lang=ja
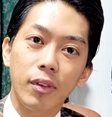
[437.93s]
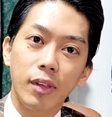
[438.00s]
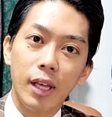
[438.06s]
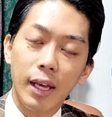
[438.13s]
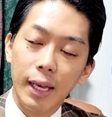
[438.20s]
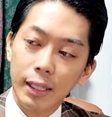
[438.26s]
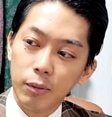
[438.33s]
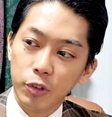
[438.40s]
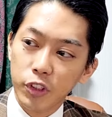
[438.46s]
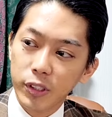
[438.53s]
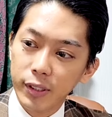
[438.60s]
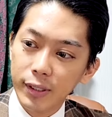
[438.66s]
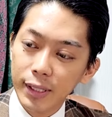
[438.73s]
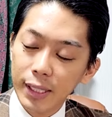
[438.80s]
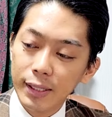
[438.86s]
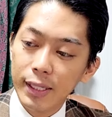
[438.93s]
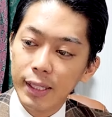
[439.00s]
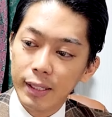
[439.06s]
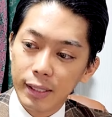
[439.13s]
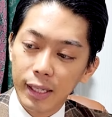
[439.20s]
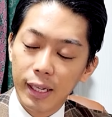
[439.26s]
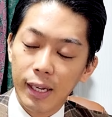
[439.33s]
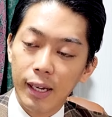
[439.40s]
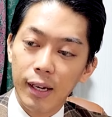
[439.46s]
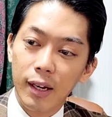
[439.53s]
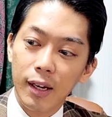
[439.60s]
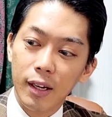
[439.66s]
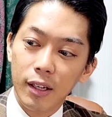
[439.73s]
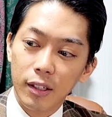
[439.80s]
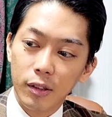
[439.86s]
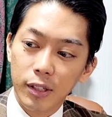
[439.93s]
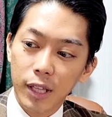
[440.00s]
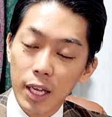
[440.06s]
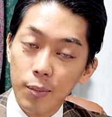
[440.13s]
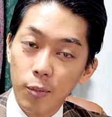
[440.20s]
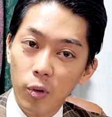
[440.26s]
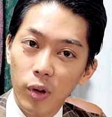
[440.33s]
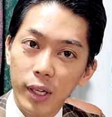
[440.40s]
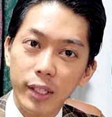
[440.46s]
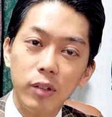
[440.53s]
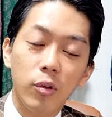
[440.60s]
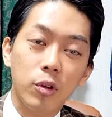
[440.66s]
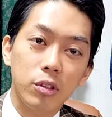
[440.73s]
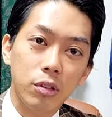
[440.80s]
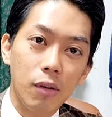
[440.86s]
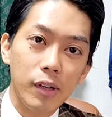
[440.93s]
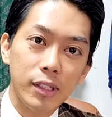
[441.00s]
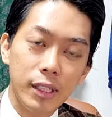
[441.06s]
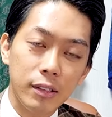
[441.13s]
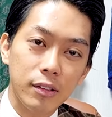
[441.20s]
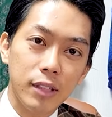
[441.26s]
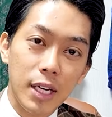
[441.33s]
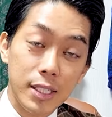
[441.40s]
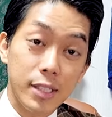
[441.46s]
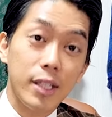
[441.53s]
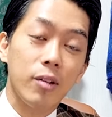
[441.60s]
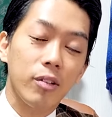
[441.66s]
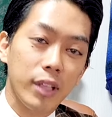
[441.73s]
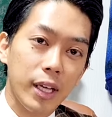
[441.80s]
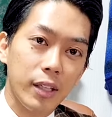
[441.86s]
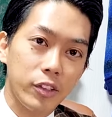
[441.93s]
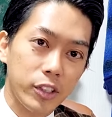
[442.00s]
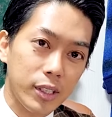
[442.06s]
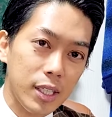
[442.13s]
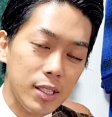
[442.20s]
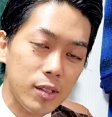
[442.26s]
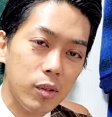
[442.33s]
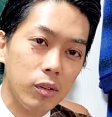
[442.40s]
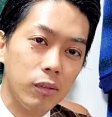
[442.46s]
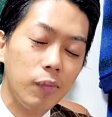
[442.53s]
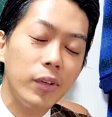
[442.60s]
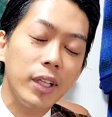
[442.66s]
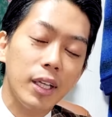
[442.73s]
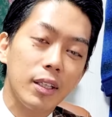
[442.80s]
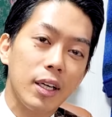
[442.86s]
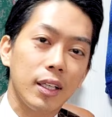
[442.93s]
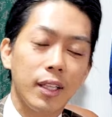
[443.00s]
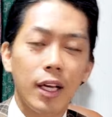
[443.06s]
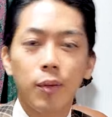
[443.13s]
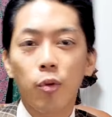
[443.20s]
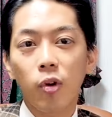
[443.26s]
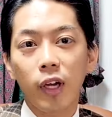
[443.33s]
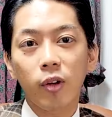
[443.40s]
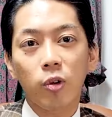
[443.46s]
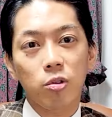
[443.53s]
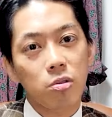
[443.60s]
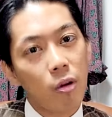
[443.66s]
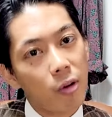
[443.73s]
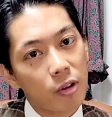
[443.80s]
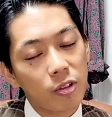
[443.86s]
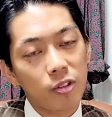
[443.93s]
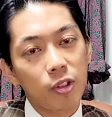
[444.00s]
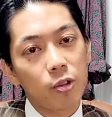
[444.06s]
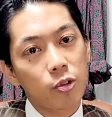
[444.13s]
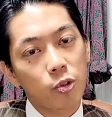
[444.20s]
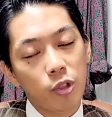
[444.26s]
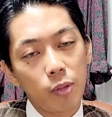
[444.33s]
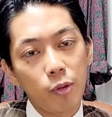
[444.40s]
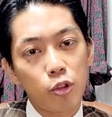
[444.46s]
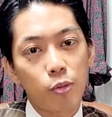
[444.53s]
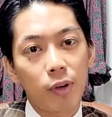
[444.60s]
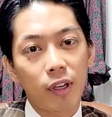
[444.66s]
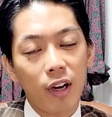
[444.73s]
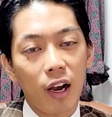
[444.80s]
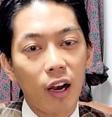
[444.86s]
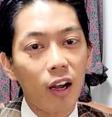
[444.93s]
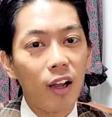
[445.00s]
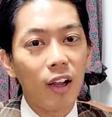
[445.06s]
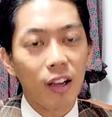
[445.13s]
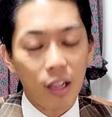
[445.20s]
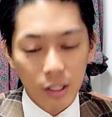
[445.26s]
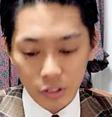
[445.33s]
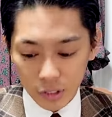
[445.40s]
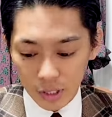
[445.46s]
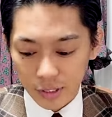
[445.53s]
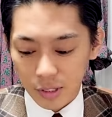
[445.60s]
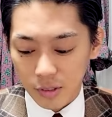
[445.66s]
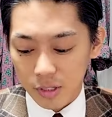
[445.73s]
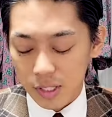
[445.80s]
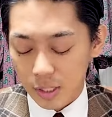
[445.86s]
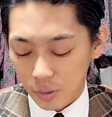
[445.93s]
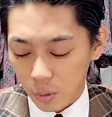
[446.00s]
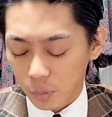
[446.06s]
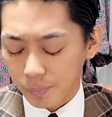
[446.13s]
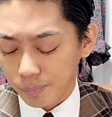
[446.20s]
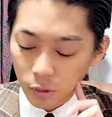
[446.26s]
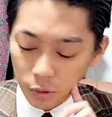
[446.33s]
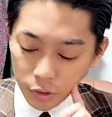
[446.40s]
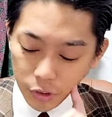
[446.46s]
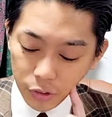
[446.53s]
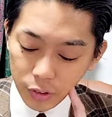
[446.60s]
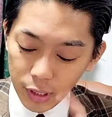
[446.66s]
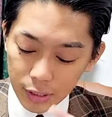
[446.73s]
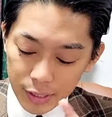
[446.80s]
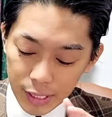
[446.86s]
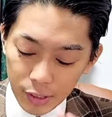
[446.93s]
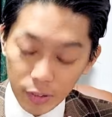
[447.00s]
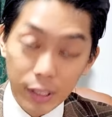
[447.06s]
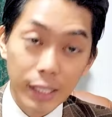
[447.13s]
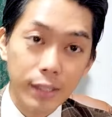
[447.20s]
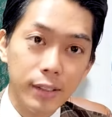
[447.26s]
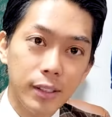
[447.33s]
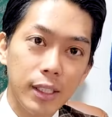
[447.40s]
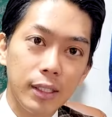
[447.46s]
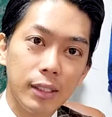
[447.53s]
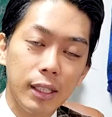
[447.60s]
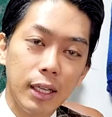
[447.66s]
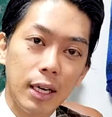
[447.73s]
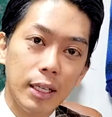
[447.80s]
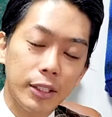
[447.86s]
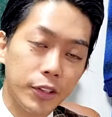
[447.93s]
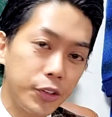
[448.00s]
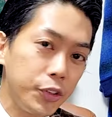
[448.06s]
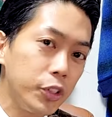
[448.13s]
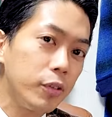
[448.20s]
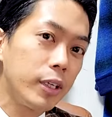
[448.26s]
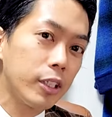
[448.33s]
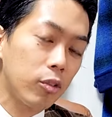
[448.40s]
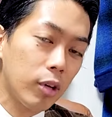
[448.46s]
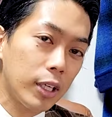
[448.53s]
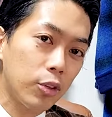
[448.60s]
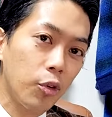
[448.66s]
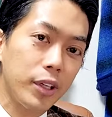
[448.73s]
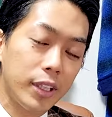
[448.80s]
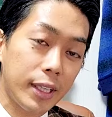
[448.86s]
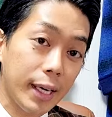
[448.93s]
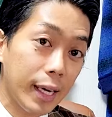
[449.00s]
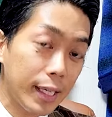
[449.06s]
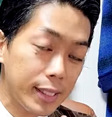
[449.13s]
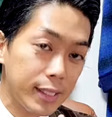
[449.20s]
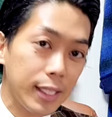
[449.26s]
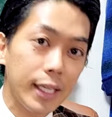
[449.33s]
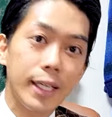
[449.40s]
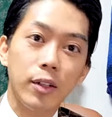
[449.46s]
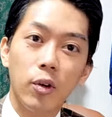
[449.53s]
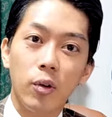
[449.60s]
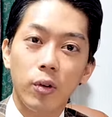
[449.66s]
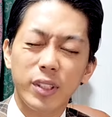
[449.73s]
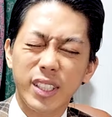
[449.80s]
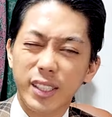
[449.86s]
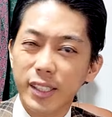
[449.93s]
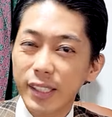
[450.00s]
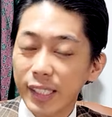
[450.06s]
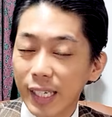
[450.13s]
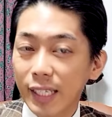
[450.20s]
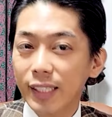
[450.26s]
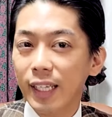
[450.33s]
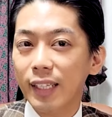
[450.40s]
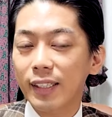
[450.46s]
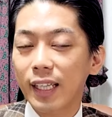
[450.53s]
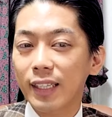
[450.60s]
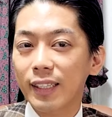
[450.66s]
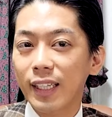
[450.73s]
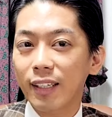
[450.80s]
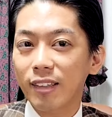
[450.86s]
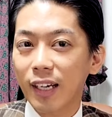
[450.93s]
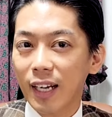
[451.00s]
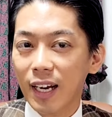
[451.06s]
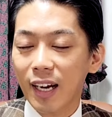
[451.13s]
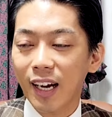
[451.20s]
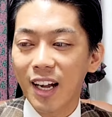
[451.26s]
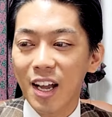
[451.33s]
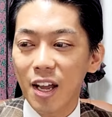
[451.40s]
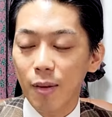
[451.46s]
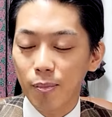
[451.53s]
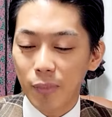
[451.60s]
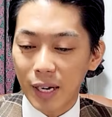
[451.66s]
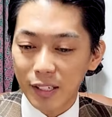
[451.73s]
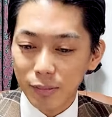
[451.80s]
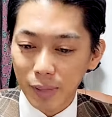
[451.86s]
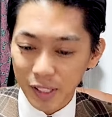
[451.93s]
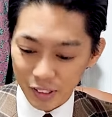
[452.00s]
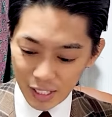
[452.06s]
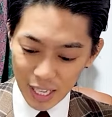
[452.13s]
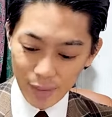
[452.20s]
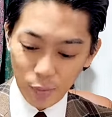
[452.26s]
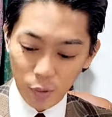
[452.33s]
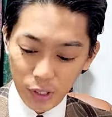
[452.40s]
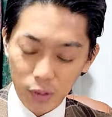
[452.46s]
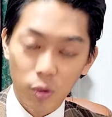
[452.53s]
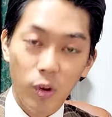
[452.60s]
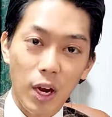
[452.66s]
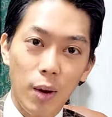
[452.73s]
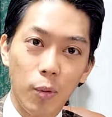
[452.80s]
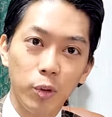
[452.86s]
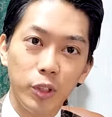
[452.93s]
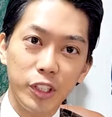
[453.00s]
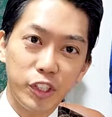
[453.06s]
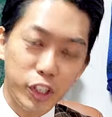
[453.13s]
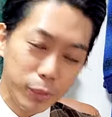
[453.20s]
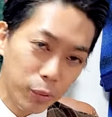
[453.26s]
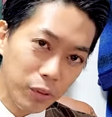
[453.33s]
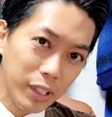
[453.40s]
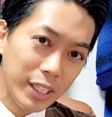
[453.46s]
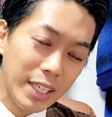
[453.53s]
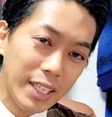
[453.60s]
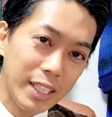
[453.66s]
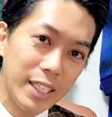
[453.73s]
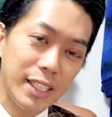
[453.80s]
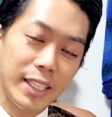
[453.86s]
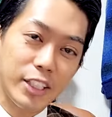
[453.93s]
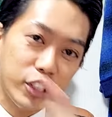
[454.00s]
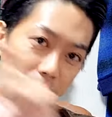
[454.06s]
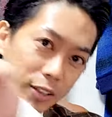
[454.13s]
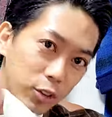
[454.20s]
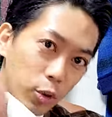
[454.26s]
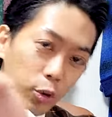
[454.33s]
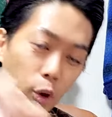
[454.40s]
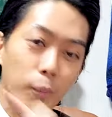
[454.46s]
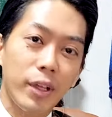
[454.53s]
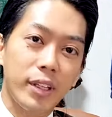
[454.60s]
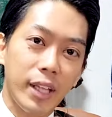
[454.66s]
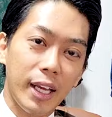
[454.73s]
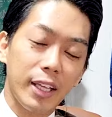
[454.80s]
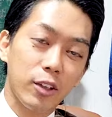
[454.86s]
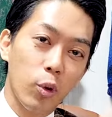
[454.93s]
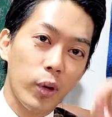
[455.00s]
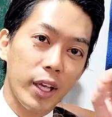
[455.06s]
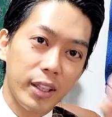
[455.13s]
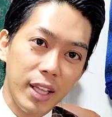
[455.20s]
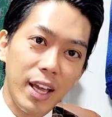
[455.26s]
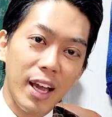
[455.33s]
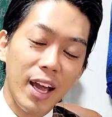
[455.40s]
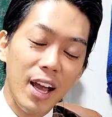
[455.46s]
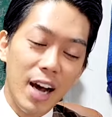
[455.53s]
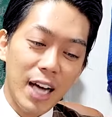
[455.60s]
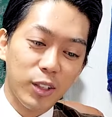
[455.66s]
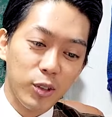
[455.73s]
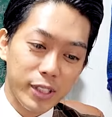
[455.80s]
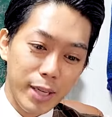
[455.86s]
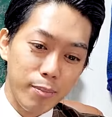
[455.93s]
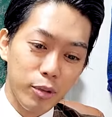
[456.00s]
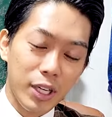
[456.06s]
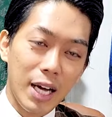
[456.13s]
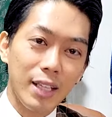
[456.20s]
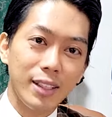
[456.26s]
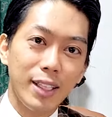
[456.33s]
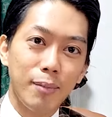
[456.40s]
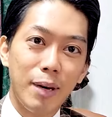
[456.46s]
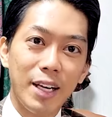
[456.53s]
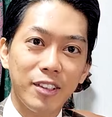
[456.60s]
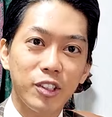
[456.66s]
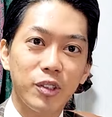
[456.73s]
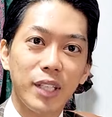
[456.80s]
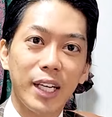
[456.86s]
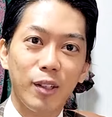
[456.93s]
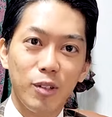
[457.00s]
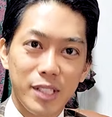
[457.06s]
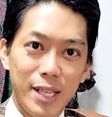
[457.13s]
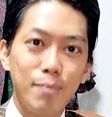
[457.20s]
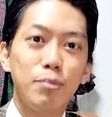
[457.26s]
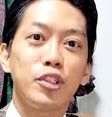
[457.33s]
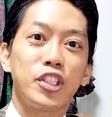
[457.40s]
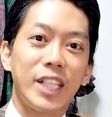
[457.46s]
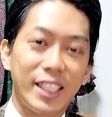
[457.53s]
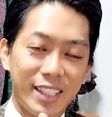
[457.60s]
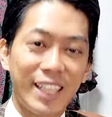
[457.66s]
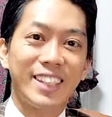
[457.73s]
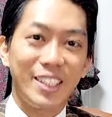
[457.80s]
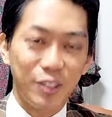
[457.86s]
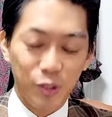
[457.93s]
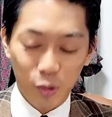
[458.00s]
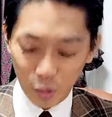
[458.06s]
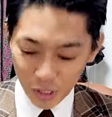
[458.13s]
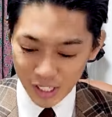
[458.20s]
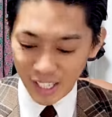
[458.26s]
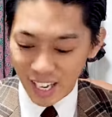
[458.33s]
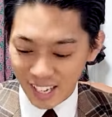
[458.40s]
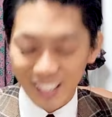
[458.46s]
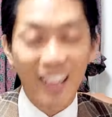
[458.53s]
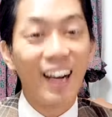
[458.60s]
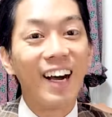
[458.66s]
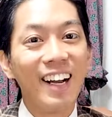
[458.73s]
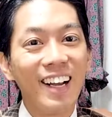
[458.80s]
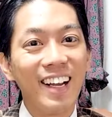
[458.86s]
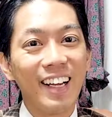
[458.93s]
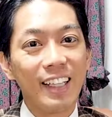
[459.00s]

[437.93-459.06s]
で、多分新課程で、大門が1個加わってるはずなので時間そのままでなんか大門が1個加わるっていうちょっと意味不明な感じになってるんですけどこの旧過程の漢字だったら9割とか取れてたはずだけど新過程になってるから丸々大門1個がほんと1問だけギリギリちゃんと読めて解けてあと全部勘でマークしたけど全部違ったっていうこの綺麗な